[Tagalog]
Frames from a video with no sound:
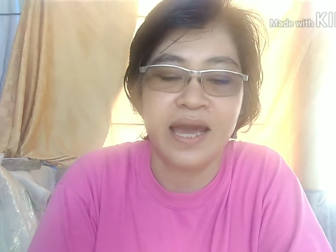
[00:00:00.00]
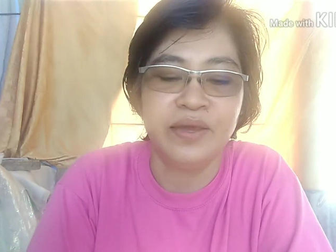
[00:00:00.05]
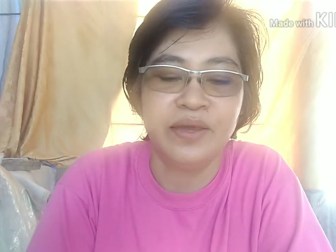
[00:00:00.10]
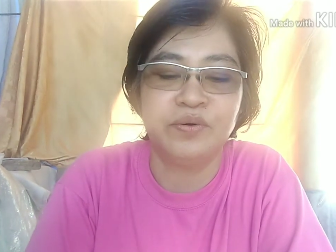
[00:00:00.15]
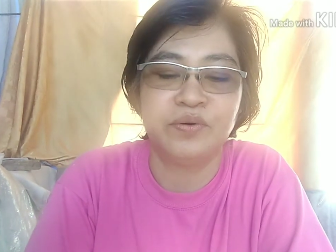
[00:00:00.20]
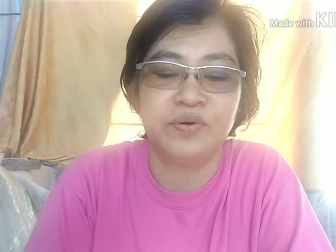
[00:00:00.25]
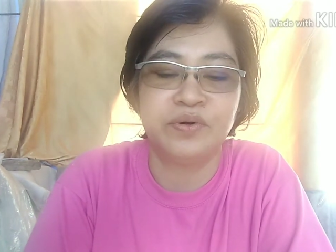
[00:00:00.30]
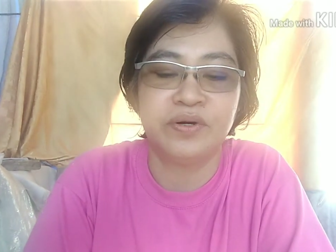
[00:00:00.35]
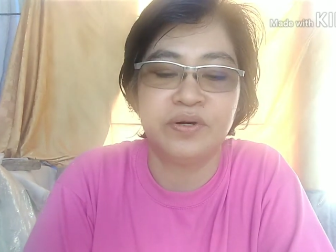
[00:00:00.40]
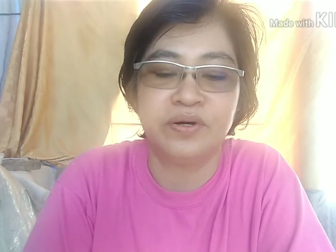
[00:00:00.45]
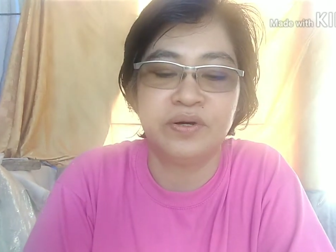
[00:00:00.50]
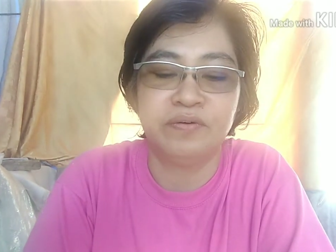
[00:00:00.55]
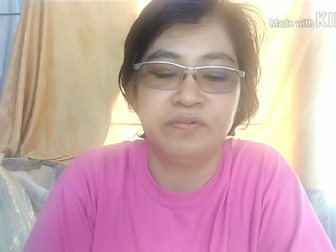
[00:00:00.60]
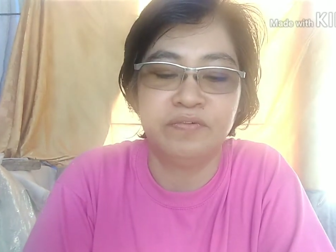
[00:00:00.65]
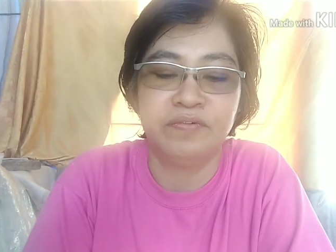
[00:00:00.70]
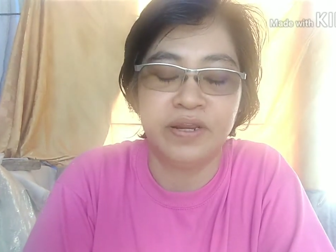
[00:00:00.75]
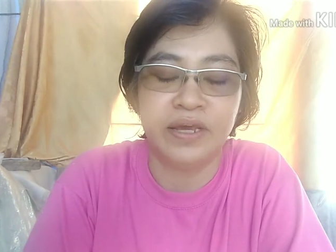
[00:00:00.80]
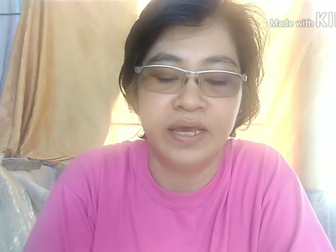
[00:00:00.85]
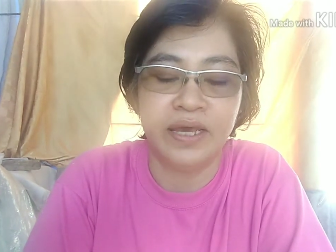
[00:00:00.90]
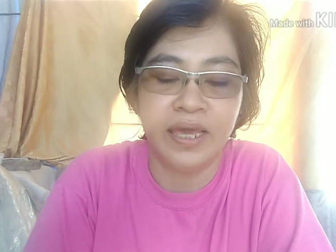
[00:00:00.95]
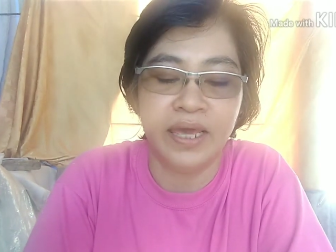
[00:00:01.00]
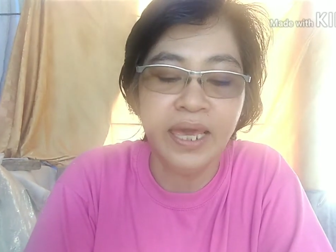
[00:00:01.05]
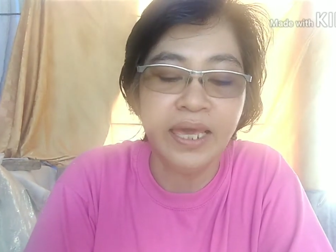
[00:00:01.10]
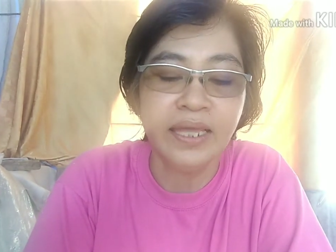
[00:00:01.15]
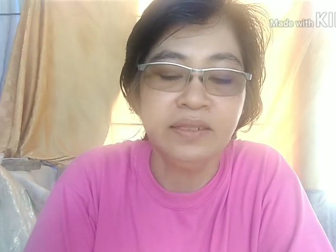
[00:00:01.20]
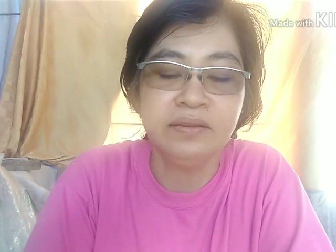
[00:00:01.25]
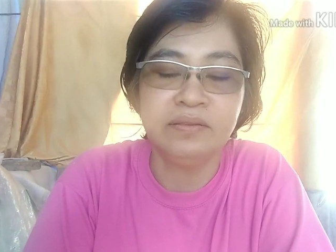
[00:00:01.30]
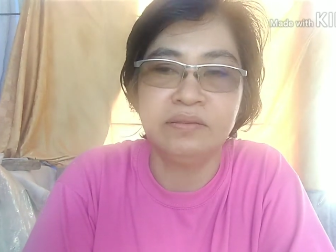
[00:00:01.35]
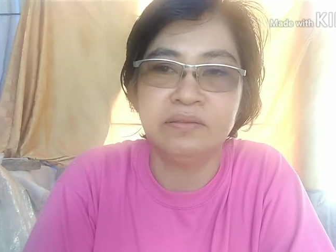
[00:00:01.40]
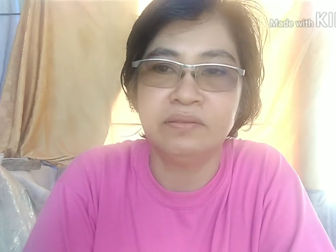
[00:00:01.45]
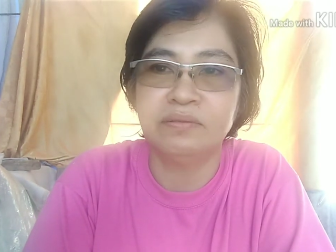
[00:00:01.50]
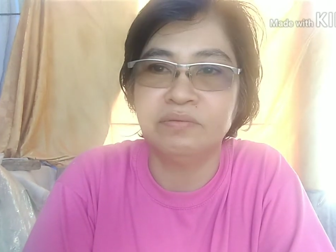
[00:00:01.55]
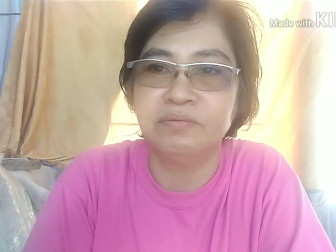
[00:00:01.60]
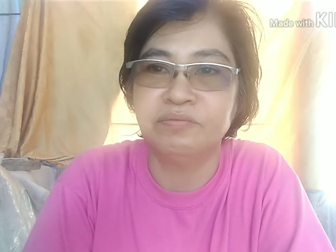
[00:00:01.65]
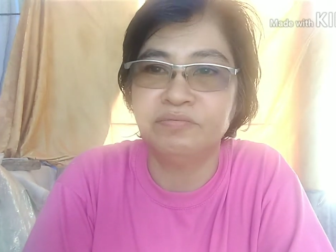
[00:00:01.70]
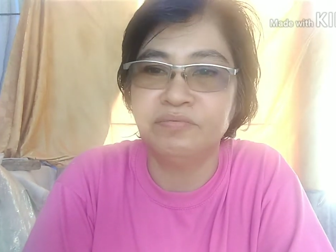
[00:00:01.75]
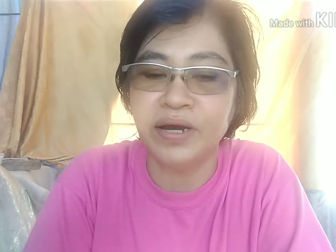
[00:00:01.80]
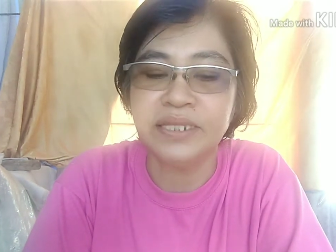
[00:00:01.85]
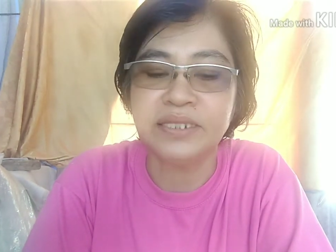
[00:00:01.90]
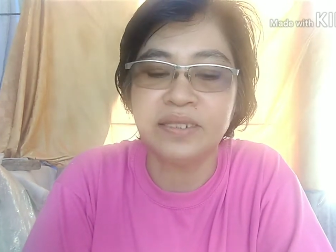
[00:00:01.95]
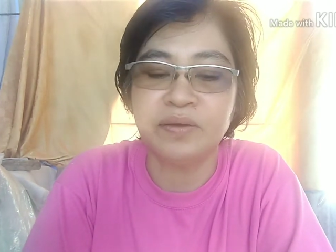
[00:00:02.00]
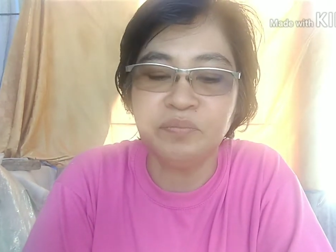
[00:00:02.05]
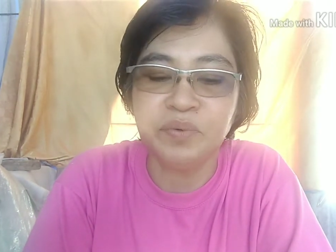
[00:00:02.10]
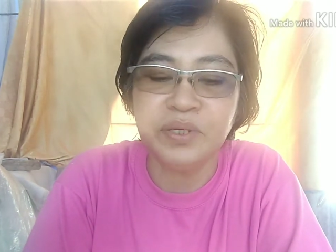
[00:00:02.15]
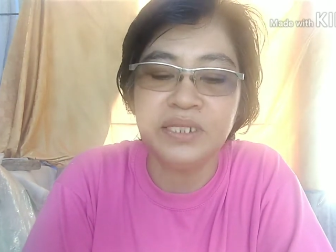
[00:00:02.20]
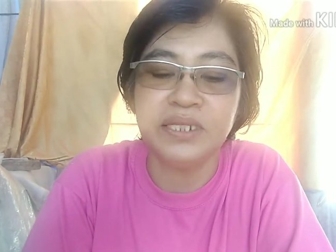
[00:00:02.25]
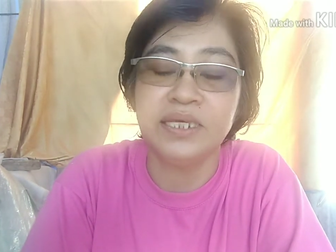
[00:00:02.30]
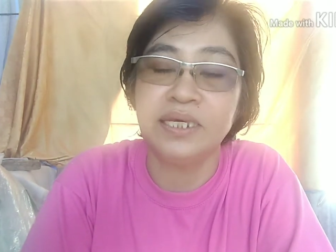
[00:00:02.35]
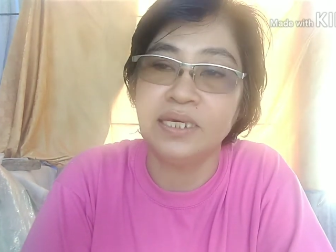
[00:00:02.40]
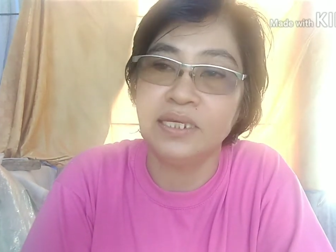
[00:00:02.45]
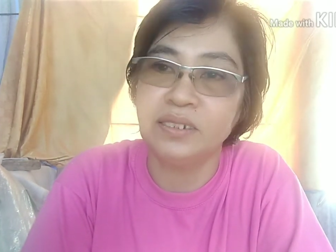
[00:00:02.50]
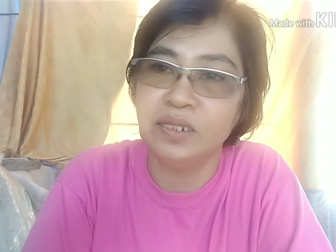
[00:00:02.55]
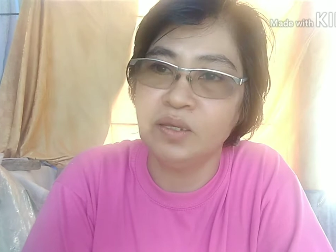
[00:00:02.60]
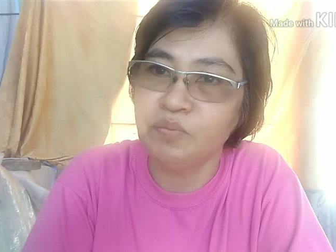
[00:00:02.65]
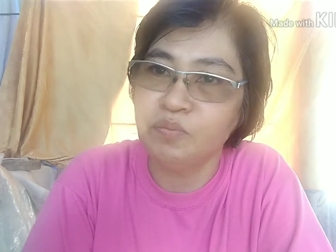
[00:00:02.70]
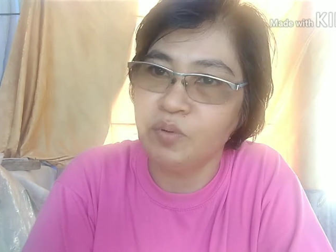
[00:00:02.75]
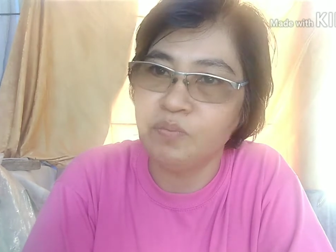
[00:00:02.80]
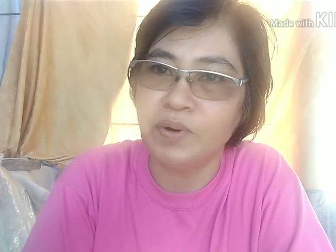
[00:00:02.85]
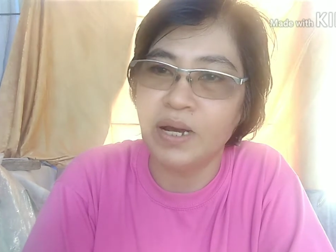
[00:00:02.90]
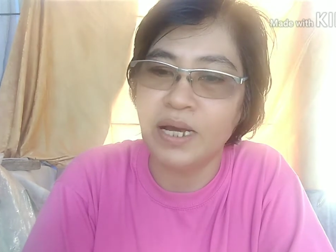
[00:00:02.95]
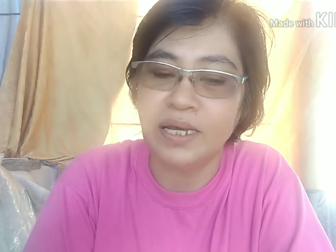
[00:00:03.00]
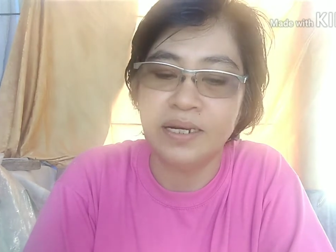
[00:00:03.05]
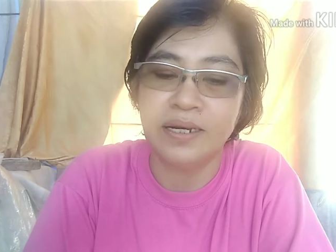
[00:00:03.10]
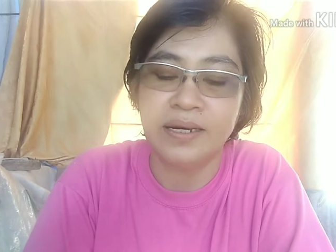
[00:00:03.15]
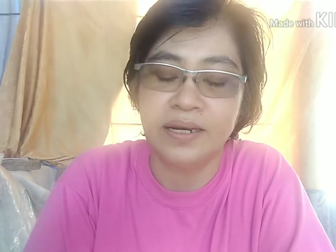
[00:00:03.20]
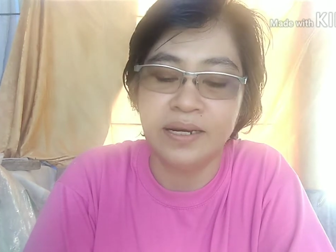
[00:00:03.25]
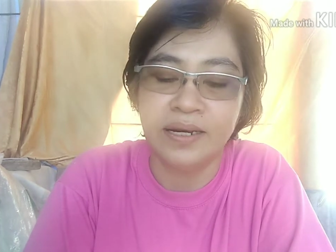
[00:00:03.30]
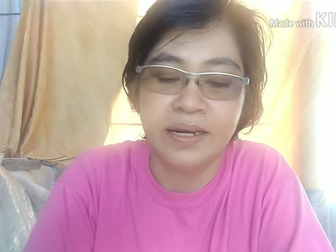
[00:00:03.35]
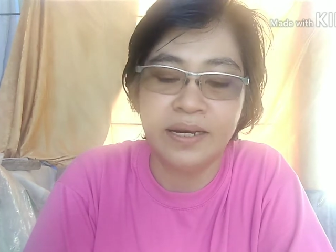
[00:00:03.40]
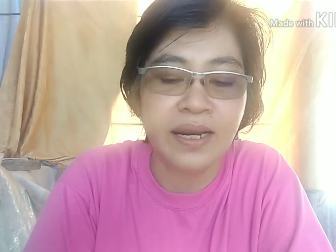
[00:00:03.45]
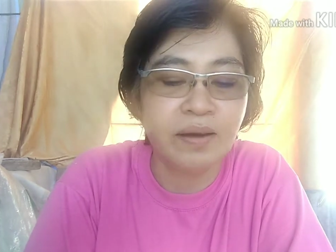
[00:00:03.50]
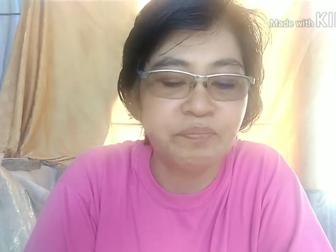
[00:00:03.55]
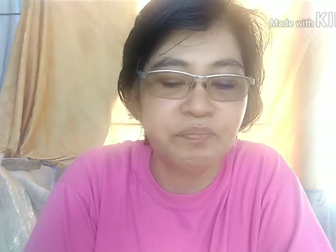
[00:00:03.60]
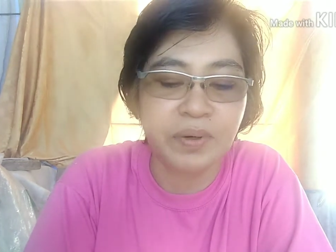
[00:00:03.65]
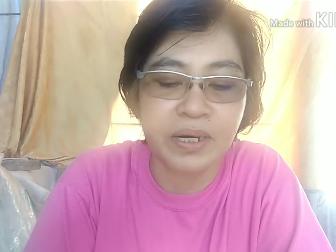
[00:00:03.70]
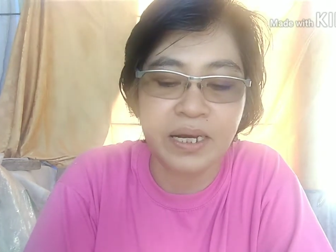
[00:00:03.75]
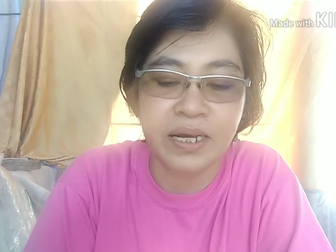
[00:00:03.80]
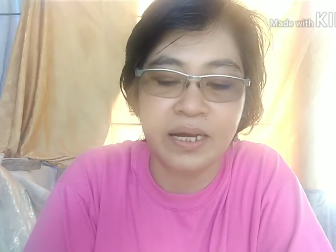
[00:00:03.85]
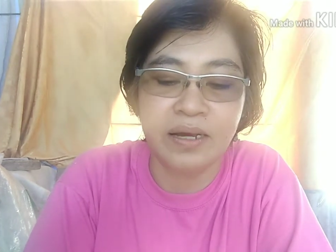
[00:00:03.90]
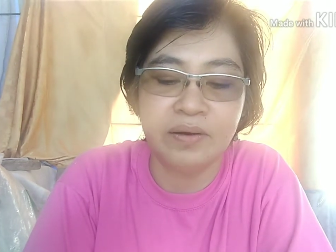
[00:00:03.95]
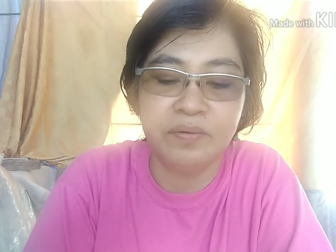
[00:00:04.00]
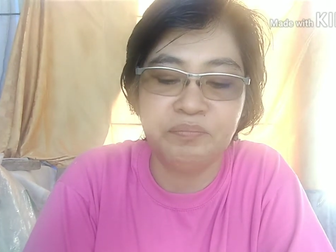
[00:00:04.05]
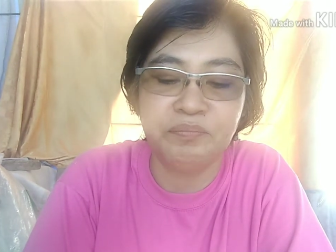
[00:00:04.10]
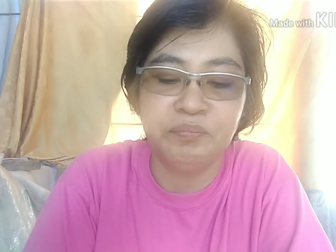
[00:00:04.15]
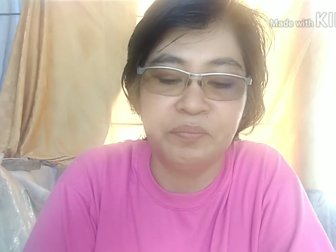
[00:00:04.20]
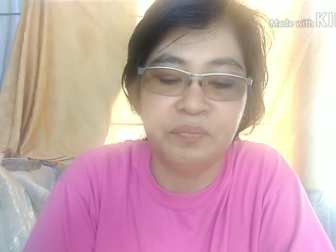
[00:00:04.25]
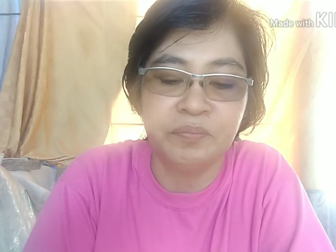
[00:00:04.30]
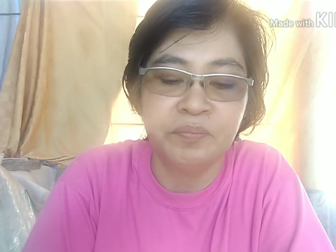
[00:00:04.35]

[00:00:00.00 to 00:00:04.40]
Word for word: iron and vitamin E di po ba napaka